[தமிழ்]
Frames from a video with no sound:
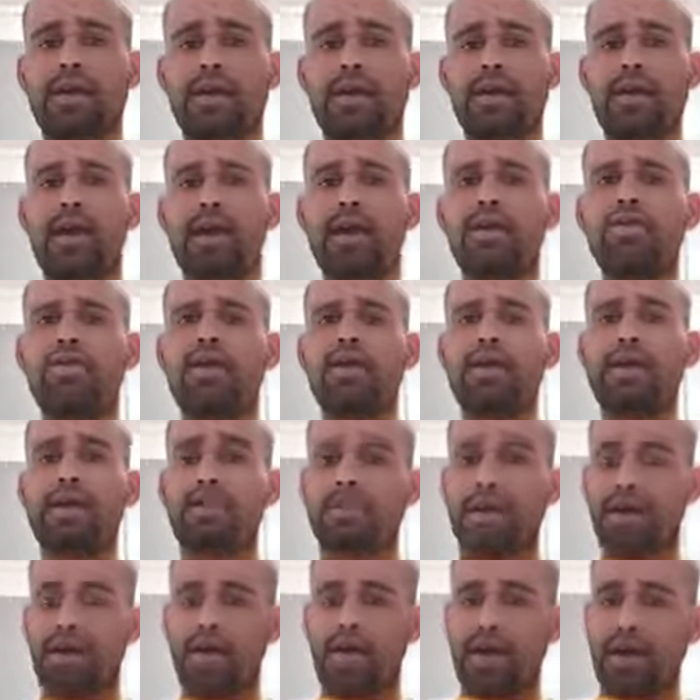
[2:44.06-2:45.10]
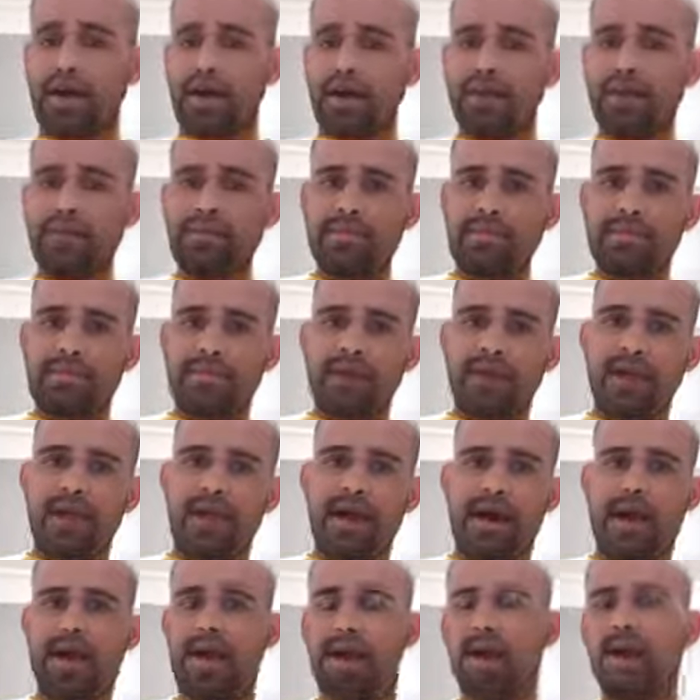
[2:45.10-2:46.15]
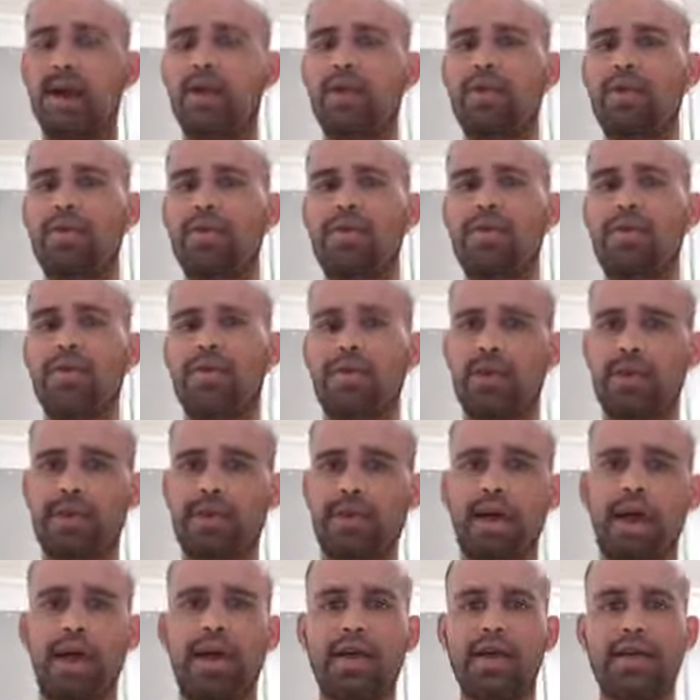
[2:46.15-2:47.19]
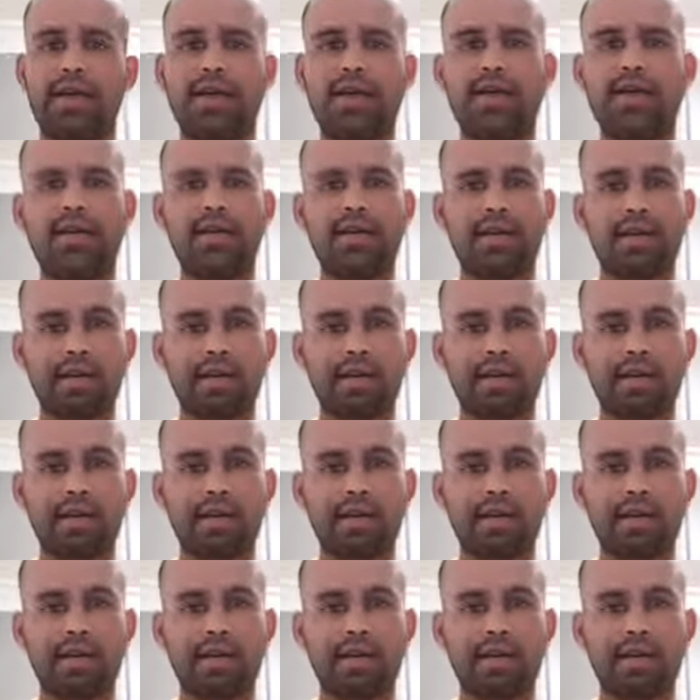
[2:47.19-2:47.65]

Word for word: இறைவனுக்கு படைத்தாலும் ஆனால் ஒரு தாய்க்கு